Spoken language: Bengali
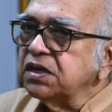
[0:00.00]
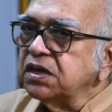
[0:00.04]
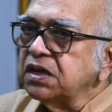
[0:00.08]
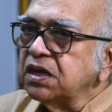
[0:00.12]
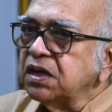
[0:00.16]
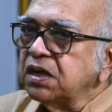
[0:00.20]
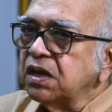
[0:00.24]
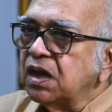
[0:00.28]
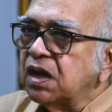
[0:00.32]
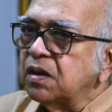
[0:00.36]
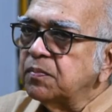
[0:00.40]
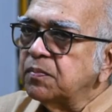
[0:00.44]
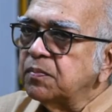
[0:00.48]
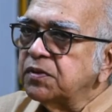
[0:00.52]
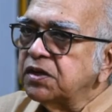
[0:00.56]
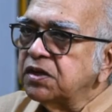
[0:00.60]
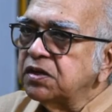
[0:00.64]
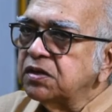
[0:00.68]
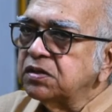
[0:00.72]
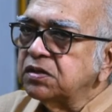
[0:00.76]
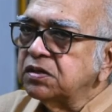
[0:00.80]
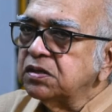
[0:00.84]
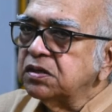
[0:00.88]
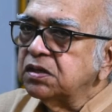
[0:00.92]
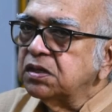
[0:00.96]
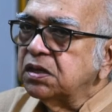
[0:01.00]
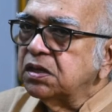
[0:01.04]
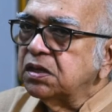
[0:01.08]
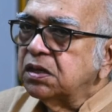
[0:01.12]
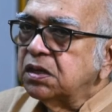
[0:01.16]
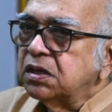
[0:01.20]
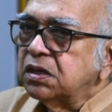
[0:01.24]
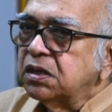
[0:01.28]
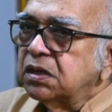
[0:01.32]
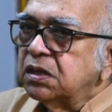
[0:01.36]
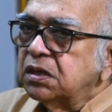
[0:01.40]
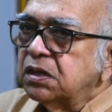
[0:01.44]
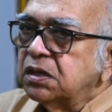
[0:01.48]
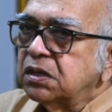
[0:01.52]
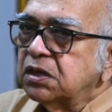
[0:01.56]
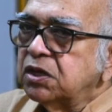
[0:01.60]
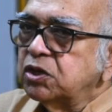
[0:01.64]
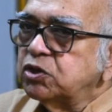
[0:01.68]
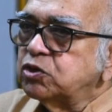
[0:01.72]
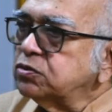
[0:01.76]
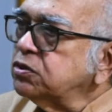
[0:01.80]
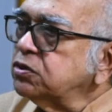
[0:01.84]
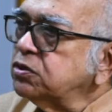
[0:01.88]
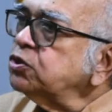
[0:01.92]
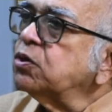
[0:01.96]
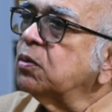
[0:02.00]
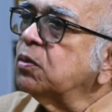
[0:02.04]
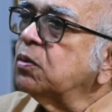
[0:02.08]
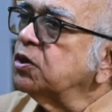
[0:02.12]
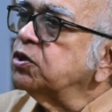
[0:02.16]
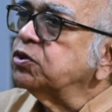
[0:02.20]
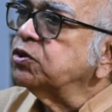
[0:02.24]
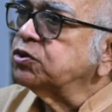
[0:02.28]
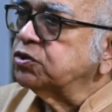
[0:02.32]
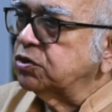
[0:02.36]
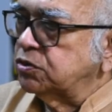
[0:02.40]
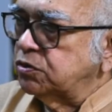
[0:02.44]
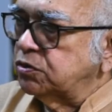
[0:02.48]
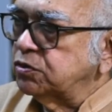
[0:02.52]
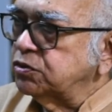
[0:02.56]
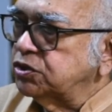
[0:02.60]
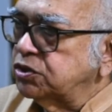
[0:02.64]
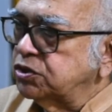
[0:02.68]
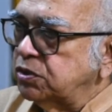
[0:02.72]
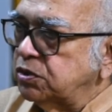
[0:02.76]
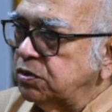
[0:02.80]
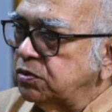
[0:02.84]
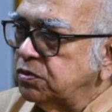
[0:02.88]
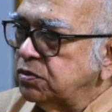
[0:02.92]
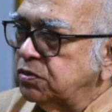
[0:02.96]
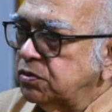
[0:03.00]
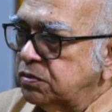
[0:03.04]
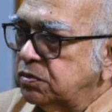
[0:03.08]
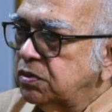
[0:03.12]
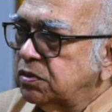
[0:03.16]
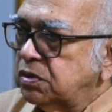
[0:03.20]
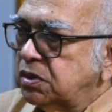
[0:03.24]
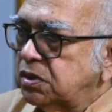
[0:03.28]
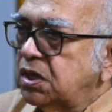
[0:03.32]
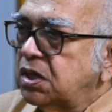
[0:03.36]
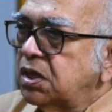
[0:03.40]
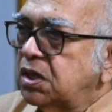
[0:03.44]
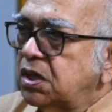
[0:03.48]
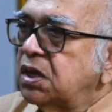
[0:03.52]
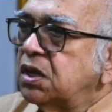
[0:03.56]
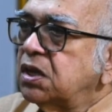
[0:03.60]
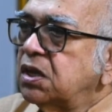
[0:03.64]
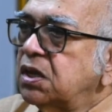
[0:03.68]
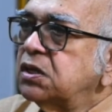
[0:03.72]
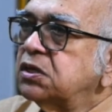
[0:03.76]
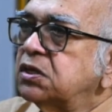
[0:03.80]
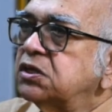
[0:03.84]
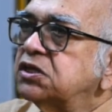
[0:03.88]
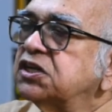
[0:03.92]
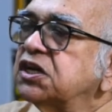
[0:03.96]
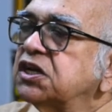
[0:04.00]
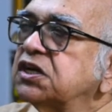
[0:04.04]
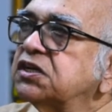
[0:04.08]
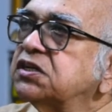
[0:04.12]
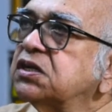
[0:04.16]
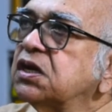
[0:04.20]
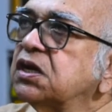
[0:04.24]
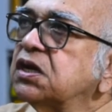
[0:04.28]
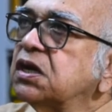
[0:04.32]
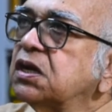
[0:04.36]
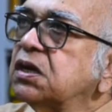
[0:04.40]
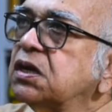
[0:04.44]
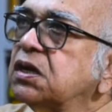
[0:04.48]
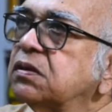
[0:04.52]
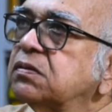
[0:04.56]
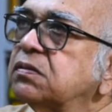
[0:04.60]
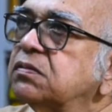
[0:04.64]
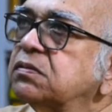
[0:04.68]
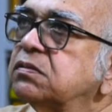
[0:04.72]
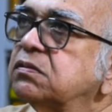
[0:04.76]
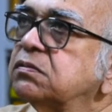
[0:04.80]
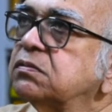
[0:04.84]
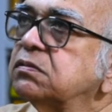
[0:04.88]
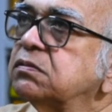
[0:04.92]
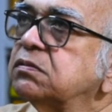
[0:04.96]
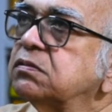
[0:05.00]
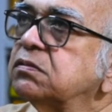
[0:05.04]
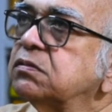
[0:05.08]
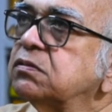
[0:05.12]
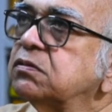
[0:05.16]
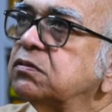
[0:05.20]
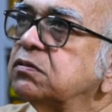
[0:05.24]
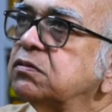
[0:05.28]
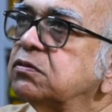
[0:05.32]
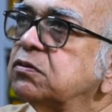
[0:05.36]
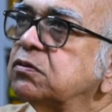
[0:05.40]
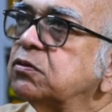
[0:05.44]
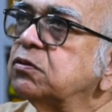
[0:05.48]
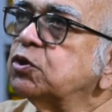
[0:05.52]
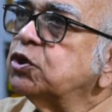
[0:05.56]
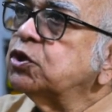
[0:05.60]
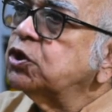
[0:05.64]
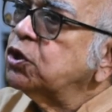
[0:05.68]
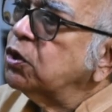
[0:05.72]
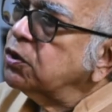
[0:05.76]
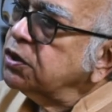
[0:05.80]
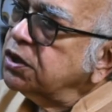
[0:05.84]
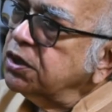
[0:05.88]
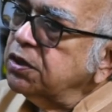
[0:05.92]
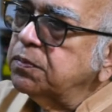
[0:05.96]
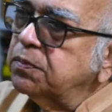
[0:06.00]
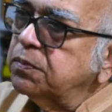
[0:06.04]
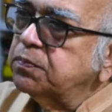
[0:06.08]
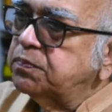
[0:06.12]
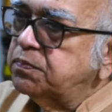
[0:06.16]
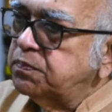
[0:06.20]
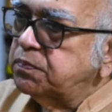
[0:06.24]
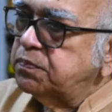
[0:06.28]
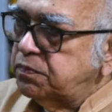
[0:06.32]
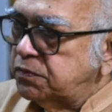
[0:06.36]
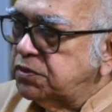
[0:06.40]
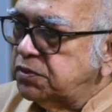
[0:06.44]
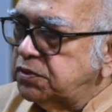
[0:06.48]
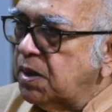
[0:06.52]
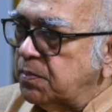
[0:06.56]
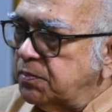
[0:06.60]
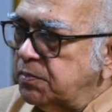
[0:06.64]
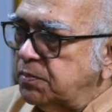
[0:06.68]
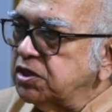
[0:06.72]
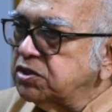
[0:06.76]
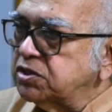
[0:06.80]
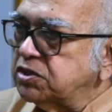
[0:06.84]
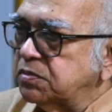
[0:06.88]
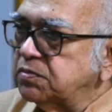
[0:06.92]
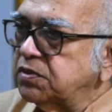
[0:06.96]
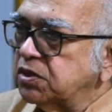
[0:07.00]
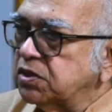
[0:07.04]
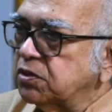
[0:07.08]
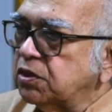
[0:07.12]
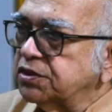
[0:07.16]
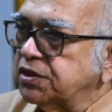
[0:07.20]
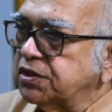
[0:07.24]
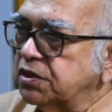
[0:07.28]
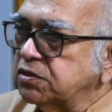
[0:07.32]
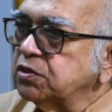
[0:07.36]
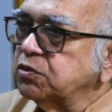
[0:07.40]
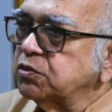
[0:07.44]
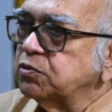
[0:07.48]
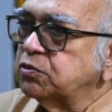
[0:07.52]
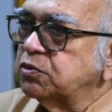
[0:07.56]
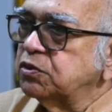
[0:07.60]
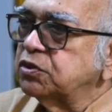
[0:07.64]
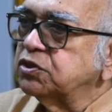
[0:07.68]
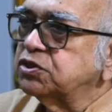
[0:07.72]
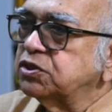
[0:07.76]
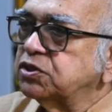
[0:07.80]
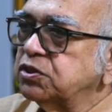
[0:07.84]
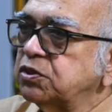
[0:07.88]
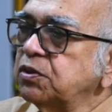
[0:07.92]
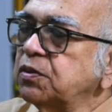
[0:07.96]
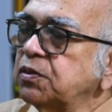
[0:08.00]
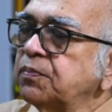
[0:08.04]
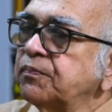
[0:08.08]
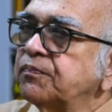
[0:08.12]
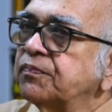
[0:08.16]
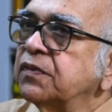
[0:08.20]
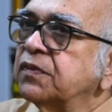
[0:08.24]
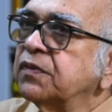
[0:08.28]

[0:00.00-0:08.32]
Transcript: নিয়ে আমার কিছুটা সমালোচনা ছিল সেটা ওর সঙ্গে সামনাসামনি কথাতেও হয়েছিল